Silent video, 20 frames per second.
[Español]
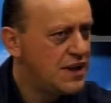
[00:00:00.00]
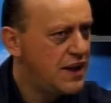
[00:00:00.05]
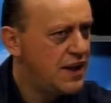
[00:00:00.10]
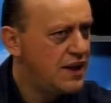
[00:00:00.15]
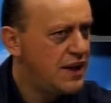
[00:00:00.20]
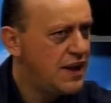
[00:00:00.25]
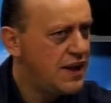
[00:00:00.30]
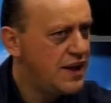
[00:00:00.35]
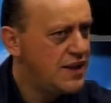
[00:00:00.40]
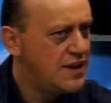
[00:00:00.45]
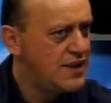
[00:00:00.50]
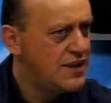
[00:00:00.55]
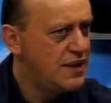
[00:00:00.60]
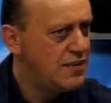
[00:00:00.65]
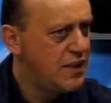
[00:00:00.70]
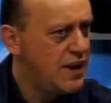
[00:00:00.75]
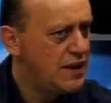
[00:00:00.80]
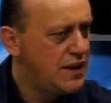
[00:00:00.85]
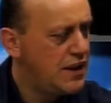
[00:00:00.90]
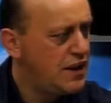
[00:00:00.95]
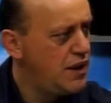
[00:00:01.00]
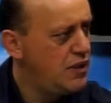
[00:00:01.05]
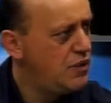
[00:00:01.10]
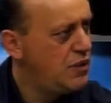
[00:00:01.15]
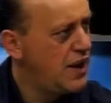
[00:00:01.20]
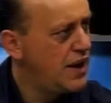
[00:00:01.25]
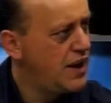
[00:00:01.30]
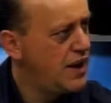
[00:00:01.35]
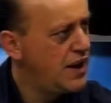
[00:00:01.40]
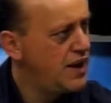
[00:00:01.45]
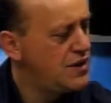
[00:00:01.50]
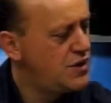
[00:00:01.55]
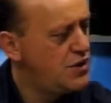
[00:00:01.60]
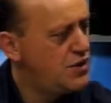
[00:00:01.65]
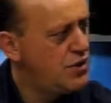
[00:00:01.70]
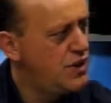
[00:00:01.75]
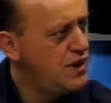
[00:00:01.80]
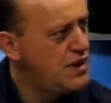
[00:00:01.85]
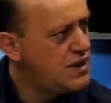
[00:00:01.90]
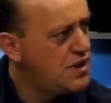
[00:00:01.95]
trata es de mantener una
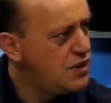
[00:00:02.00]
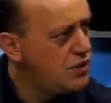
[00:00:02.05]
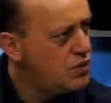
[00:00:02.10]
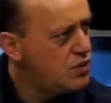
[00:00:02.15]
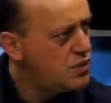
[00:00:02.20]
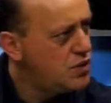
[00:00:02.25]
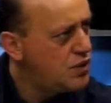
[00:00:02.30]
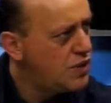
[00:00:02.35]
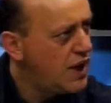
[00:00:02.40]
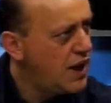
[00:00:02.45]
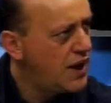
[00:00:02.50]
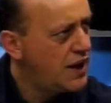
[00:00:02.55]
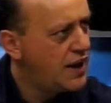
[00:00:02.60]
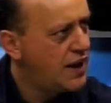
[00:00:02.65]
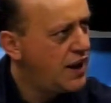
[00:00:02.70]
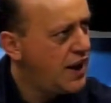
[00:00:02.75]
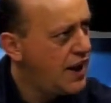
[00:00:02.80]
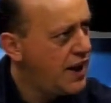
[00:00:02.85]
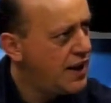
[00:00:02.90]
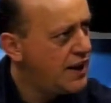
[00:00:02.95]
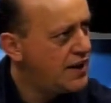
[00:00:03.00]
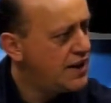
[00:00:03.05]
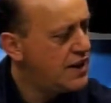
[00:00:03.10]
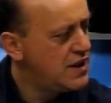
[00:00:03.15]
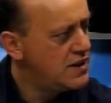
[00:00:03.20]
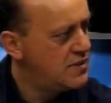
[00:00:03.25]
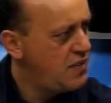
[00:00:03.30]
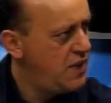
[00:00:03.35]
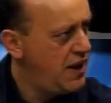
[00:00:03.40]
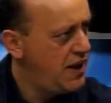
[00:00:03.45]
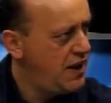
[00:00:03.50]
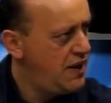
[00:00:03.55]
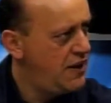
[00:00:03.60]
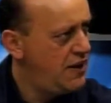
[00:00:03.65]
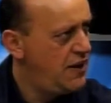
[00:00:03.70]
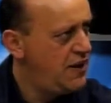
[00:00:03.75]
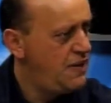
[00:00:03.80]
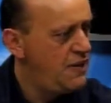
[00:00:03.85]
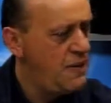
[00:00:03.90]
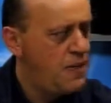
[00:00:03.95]
relación institucional clara,
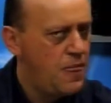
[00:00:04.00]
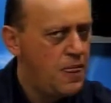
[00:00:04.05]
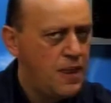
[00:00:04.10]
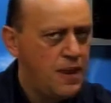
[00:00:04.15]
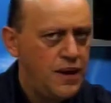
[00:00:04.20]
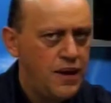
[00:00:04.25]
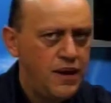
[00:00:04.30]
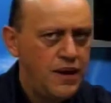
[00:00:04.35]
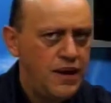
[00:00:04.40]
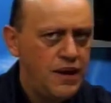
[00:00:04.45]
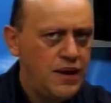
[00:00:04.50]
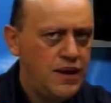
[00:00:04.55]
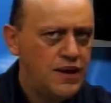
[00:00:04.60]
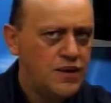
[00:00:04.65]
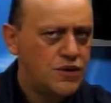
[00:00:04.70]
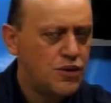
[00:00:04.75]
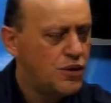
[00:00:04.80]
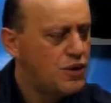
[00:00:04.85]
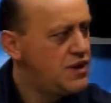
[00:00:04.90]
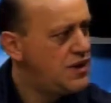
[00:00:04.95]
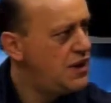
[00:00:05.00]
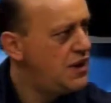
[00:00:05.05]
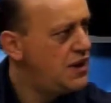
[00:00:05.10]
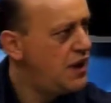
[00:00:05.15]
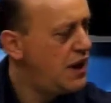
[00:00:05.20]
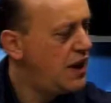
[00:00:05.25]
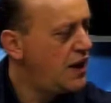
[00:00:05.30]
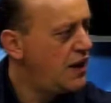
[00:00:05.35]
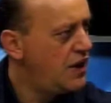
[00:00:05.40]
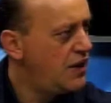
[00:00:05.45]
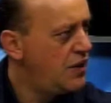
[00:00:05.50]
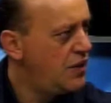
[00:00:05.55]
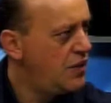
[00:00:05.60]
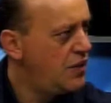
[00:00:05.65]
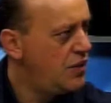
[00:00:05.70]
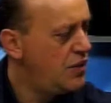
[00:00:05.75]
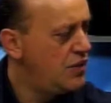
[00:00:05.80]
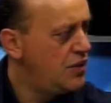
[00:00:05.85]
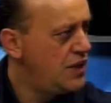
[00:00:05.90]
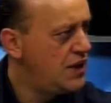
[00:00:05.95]
transparente y solicitar,
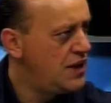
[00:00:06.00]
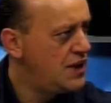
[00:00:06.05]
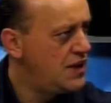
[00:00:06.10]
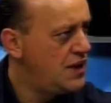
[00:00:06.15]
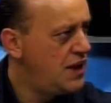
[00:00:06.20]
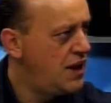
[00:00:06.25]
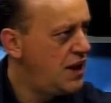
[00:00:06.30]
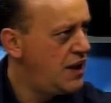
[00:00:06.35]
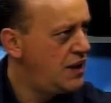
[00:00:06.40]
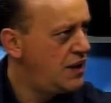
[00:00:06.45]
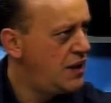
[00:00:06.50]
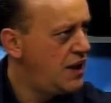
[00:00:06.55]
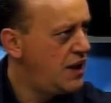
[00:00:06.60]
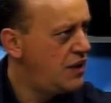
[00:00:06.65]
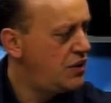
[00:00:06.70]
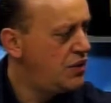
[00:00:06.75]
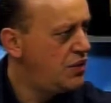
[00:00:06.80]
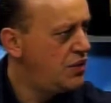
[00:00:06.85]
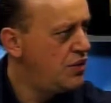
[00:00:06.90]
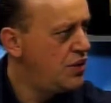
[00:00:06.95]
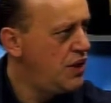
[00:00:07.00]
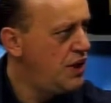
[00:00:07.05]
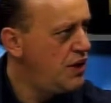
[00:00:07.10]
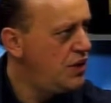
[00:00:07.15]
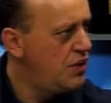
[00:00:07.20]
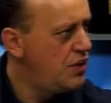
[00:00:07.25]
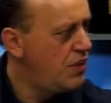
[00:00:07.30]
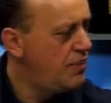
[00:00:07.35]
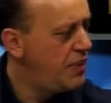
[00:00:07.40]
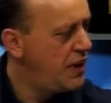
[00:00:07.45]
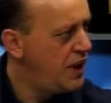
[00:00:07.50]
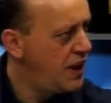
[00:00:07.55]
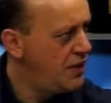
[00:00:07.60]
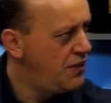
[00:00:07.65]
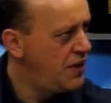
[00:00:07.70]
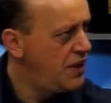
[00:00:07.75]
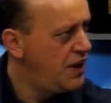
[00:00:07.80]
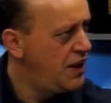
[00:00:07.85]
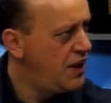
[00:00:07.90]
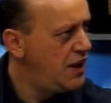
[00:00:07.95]
como te decía, trato digno,
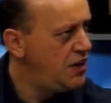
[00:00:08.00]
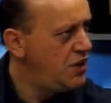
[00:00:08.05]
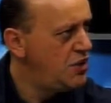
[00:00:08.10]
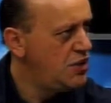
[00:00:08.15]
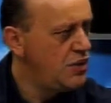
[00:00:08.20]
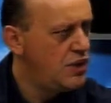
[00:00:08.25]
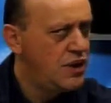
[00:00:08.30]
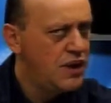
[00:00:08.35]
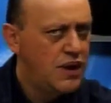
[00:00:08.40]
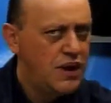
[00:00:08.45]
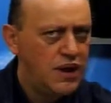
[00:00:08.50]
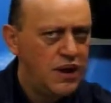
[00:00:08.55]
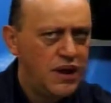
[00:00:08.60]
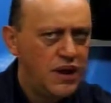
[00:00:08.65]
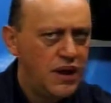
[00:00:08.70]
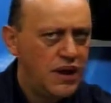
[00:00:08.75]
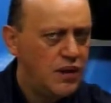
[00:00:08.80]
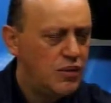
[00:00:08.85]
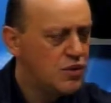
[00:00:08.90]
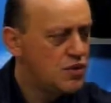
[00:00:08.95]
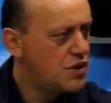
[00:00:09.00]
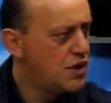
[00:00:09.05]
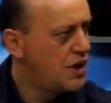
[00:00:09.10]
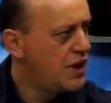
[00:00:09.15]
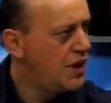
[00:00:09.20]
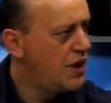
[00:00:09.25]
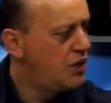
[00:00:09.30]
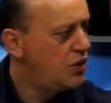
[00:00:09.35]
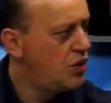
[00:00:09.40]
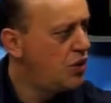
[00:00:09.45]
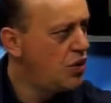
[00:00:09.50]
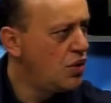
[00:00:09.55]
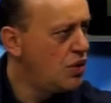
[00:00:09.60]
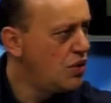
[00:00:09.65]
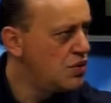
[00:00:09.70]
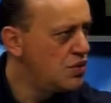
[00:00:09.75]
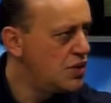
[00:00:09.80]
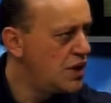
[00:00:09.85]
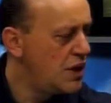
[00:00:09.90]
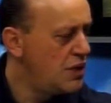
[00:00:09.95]
apegado a derecho. Queremos que todos
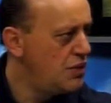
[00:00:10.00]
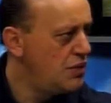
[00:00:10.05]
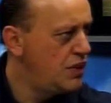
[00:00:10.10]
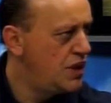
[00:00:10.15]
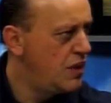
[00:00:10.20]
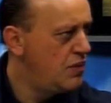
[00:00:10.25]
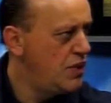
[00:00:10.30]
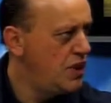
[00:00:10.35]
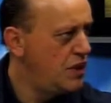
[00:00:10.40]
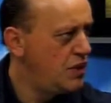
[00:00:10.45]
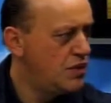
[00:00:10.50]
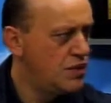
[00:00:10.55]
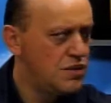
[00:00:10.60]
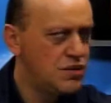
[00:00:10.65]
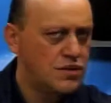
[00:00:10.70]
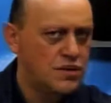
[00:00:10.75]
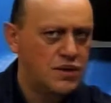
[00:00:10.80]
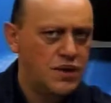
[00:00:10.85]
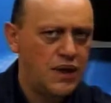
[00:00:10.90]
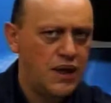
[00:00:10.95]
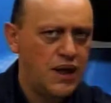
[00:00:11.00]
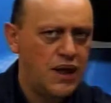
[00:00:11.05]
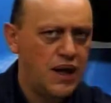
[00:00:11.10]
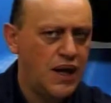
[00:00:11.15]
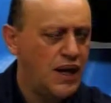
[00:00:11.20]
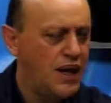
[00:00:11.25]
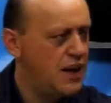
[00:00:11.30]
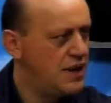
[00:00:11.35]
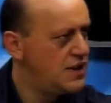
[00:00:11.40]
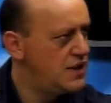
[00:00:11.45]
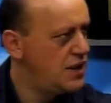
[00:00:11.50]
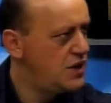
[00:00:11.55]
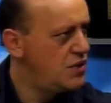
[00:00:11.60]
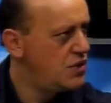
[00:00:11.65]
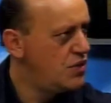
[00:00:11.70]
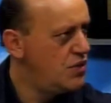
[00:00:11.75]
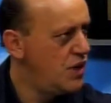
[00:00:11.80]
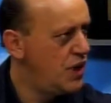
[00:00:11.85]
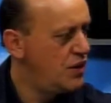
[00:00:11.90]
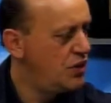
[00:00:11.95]
los ayuntamientos tengan
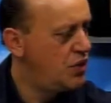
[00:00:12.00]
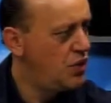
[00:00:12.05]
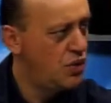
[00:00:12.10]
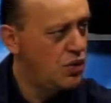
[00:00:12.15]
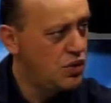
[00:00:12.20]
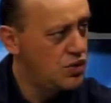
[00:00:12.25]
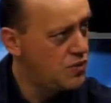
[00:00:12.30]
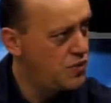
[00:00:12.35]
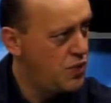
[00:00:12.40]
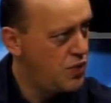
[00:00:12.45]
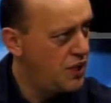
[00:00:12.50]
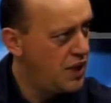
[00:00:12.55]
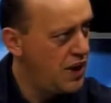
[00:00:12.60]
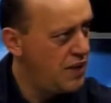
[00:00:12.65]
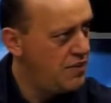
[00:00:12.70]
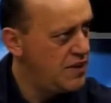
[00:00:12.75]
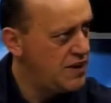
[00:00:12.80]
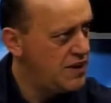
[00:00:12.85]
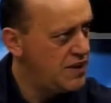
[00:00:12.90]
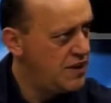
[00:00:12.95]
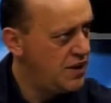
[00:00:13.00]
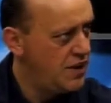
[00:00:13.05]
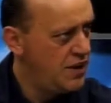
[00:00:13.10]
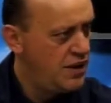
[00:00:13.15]
acceso a todos los programas,